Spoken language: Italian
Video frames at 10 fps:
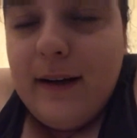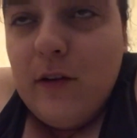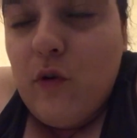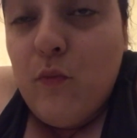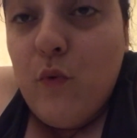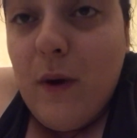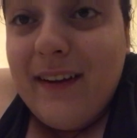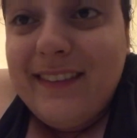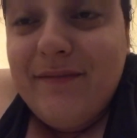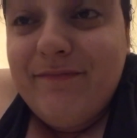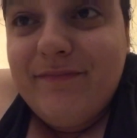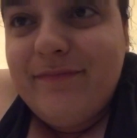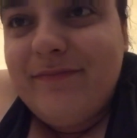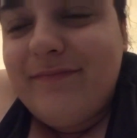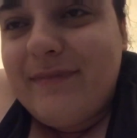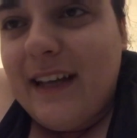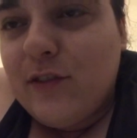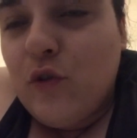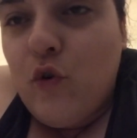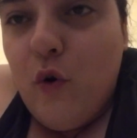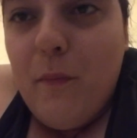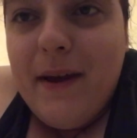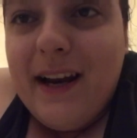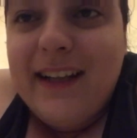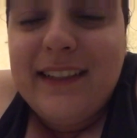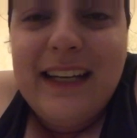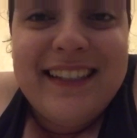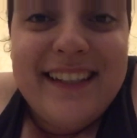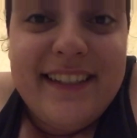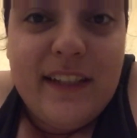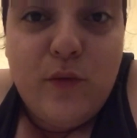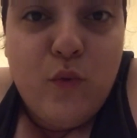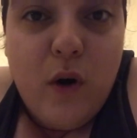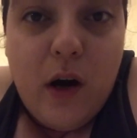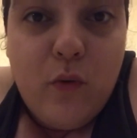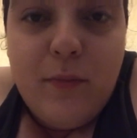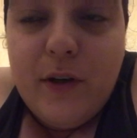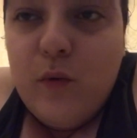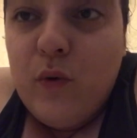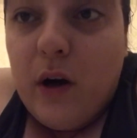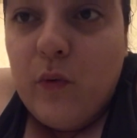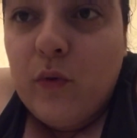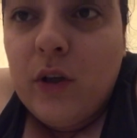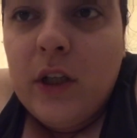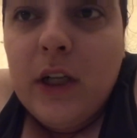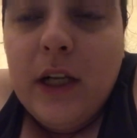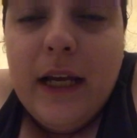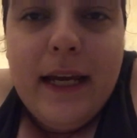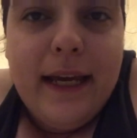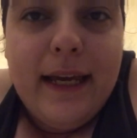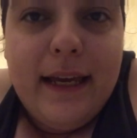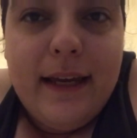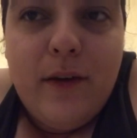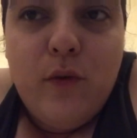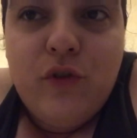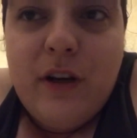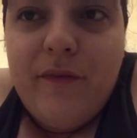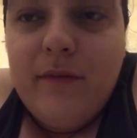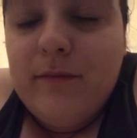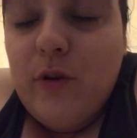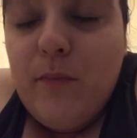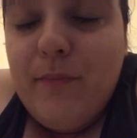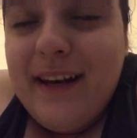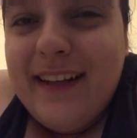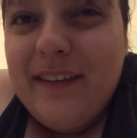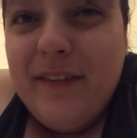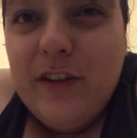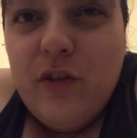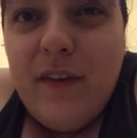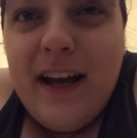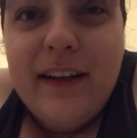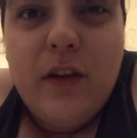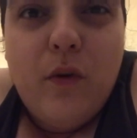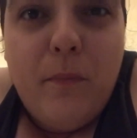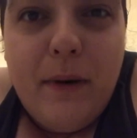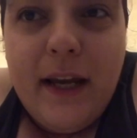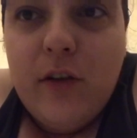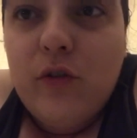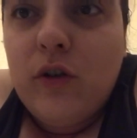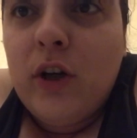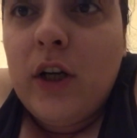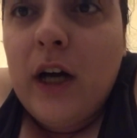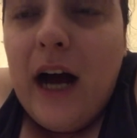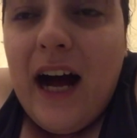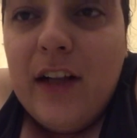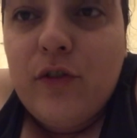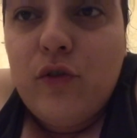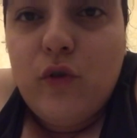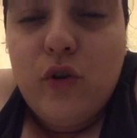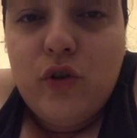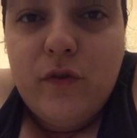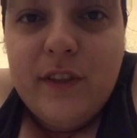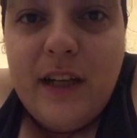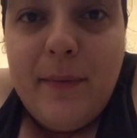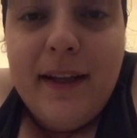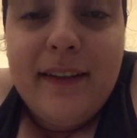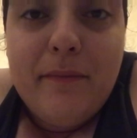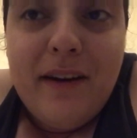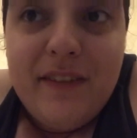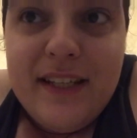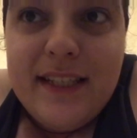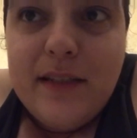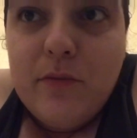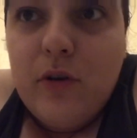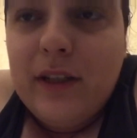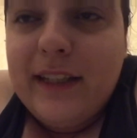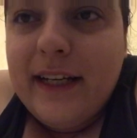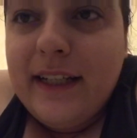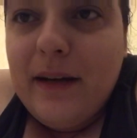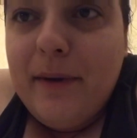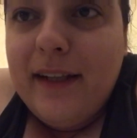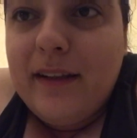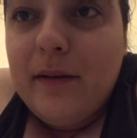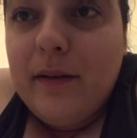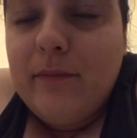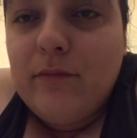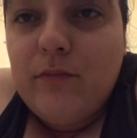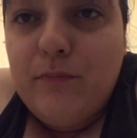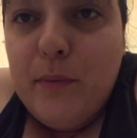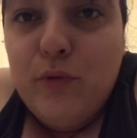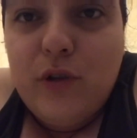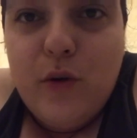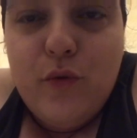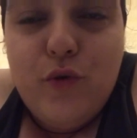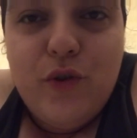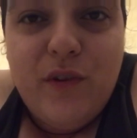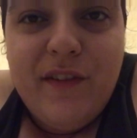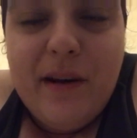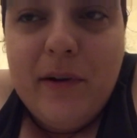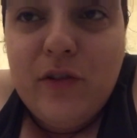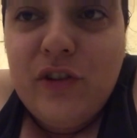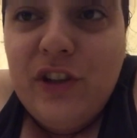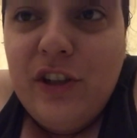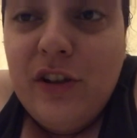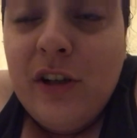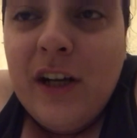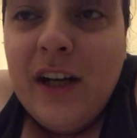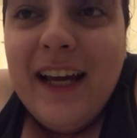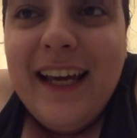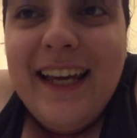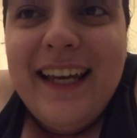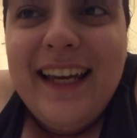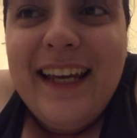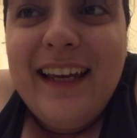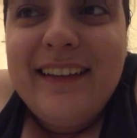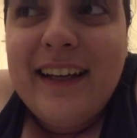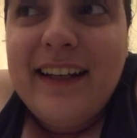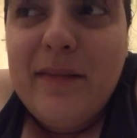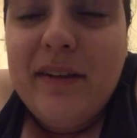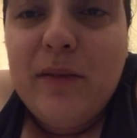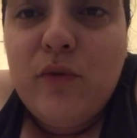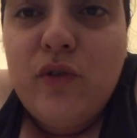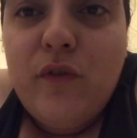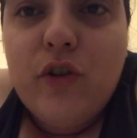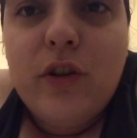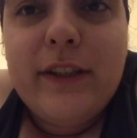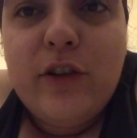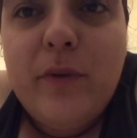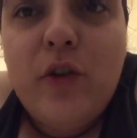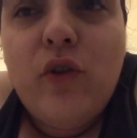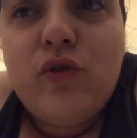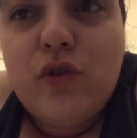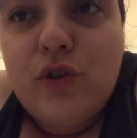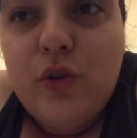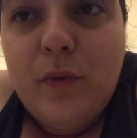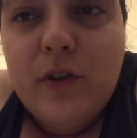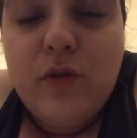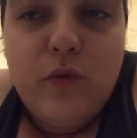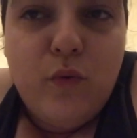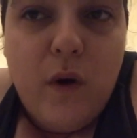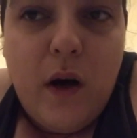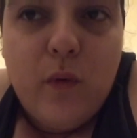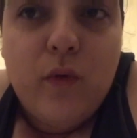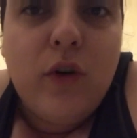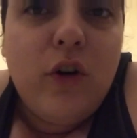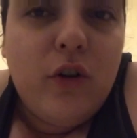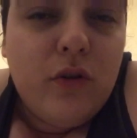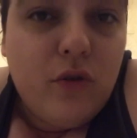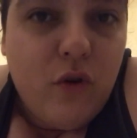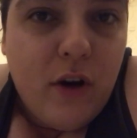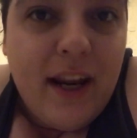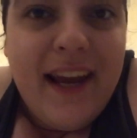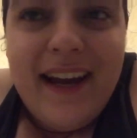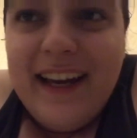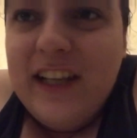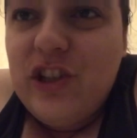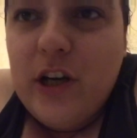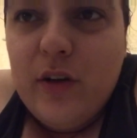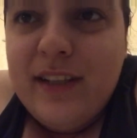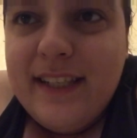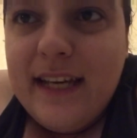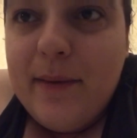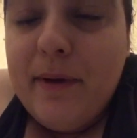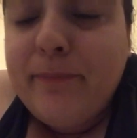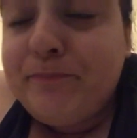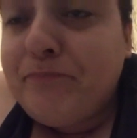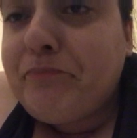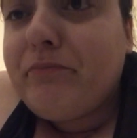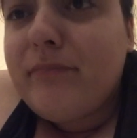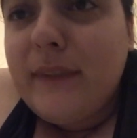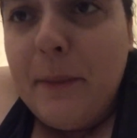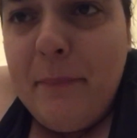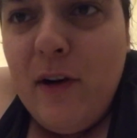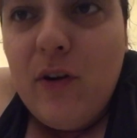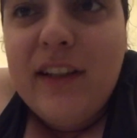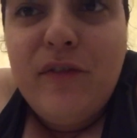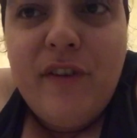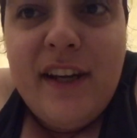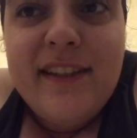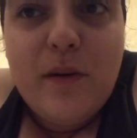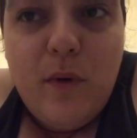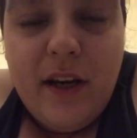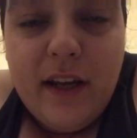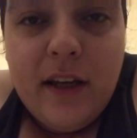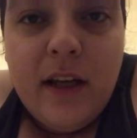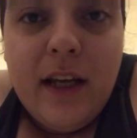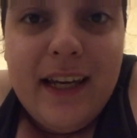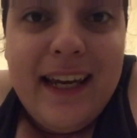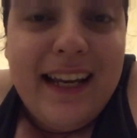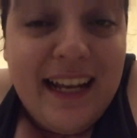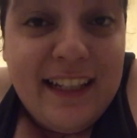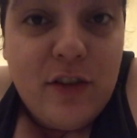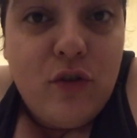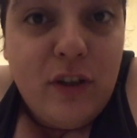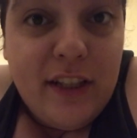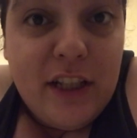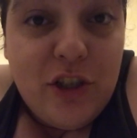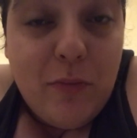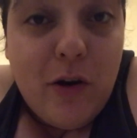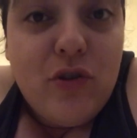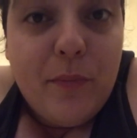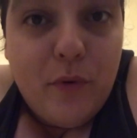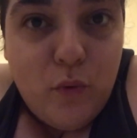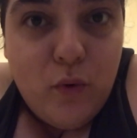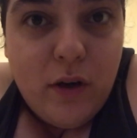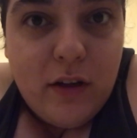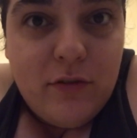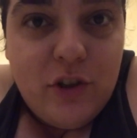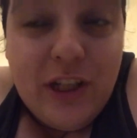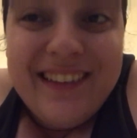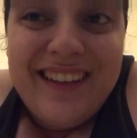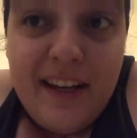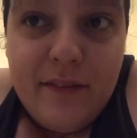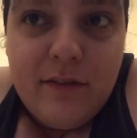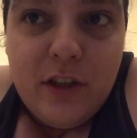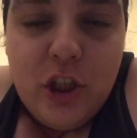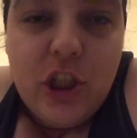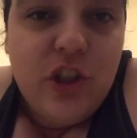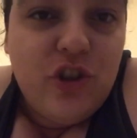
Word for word: a comunque a, a soccombere l'assenza di Lukaku perché Lukaku e oltre a non per l'età 29 anni, completo, alto, grosso fisicamente, bravissimo e tecnicamente e per buttarlo giù ci voleva la mano di Dio e tecnicamente molto forte, secondo me non sostituiscono Lukaku, Correa e Gego insieme, però la differenza qual è? Che adesso l'Inter c'è una rosa più lunga, c'ha tre, cioè